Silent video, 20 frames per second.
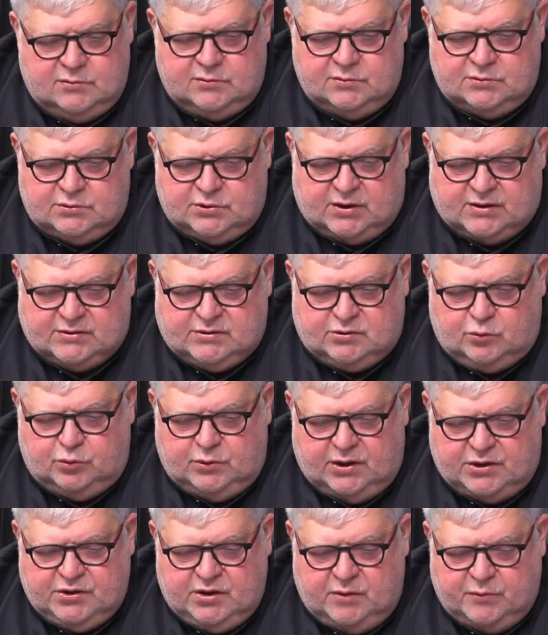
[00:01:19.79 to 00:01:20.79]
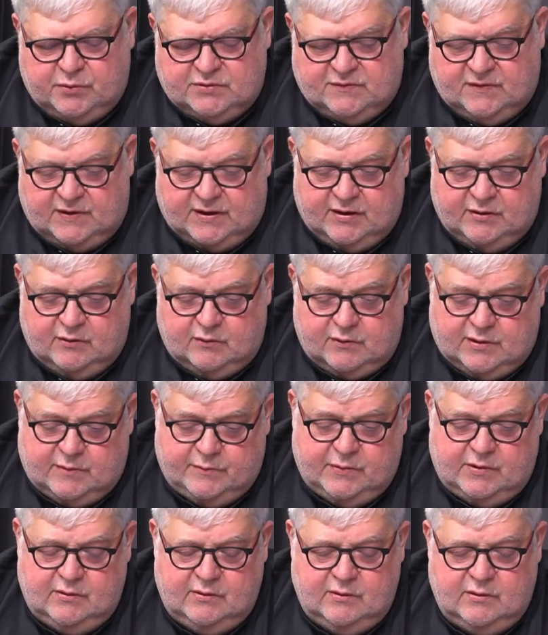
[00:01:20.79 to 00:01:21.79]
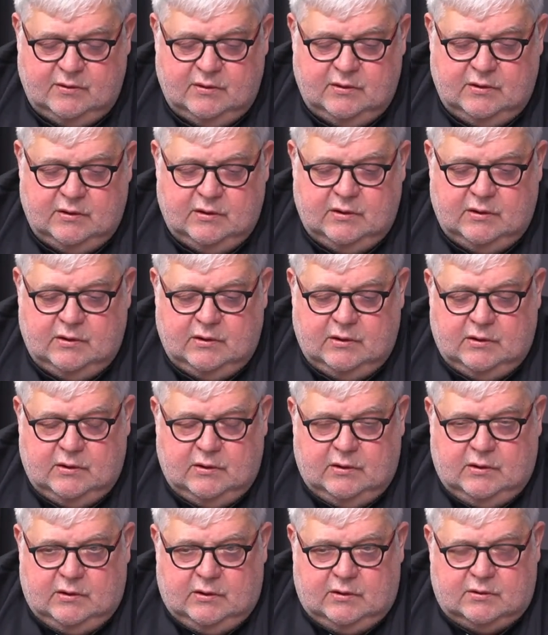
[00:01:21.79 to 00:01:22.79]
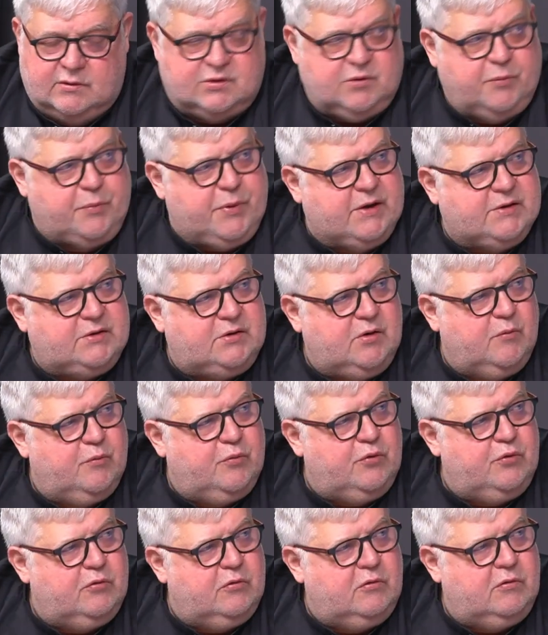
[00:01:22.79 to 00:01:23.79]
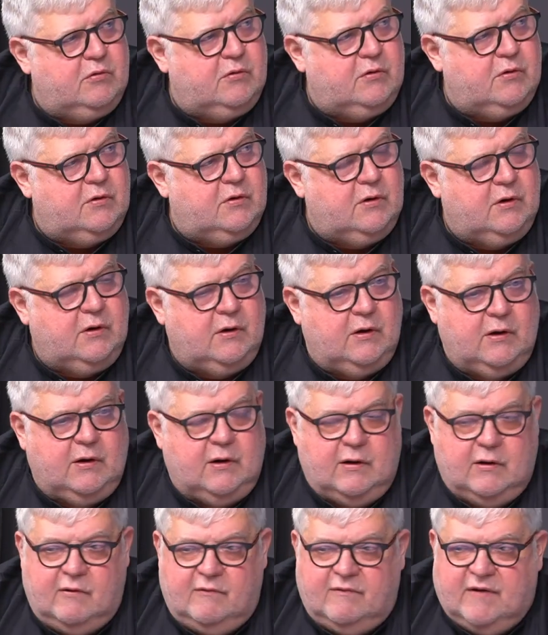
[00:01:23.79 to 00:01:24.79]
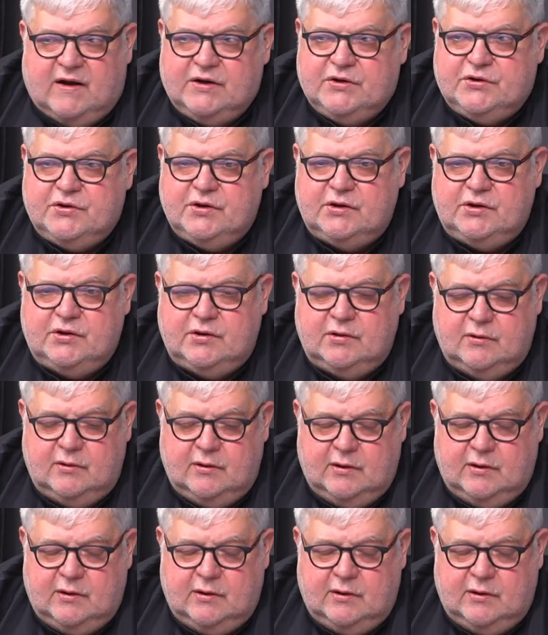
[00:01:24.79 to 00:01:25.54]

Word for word: coraz skuteczniej pozwalają nam z opresją bólu walczyć.